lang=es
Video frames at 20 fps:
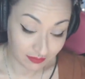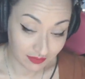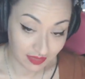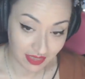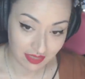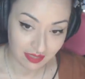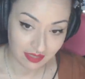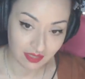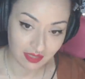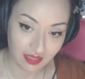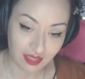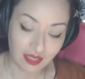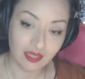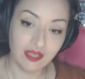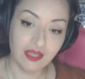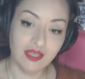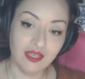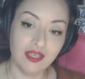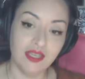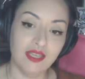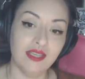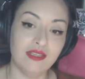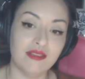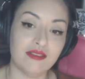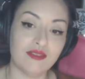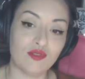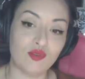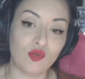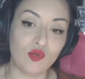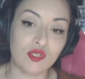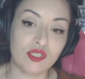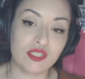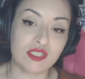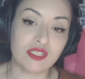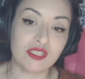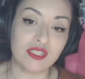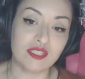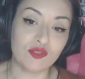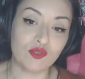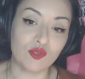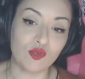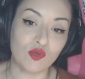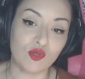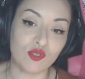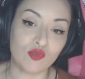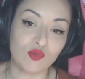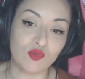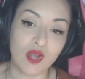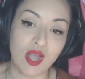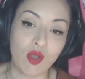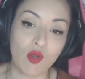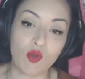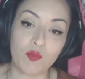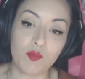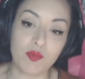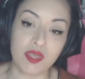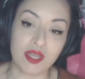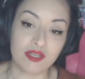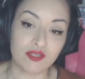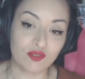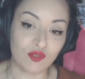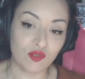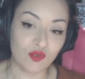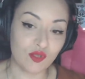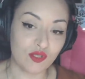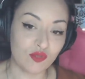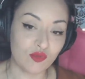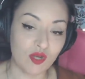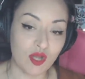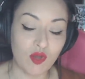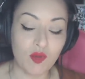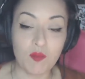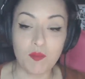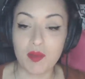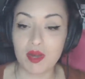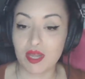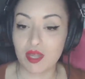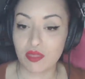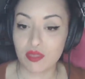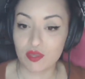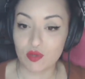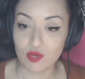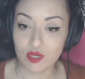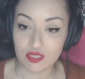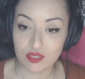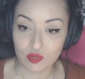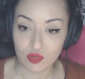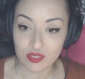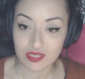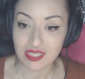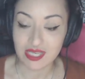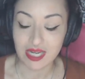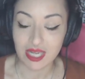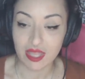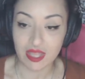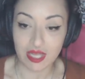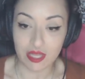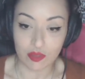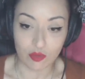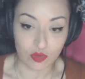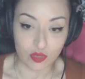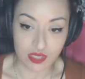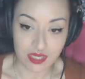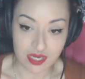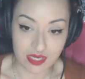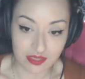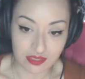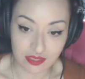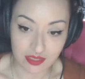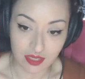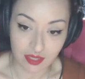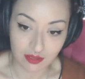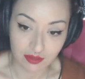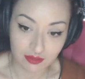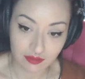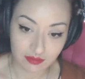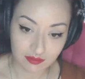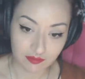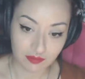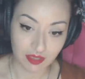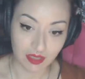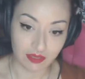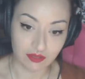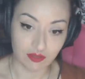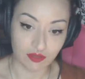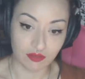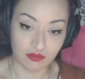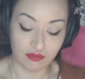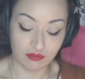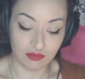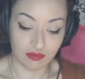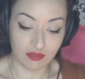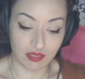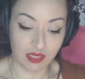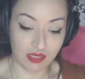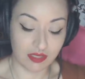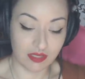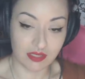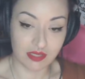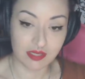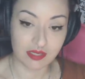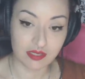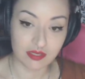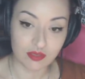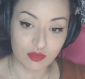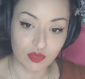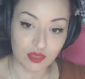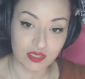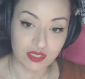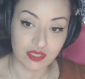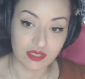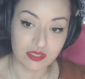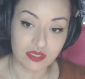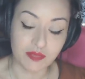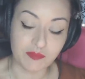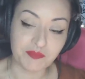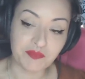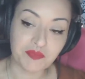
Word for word: Así que esto no, es, esto no es una copia, esto no es una comparación, esto es heredado y ya está. esto es así.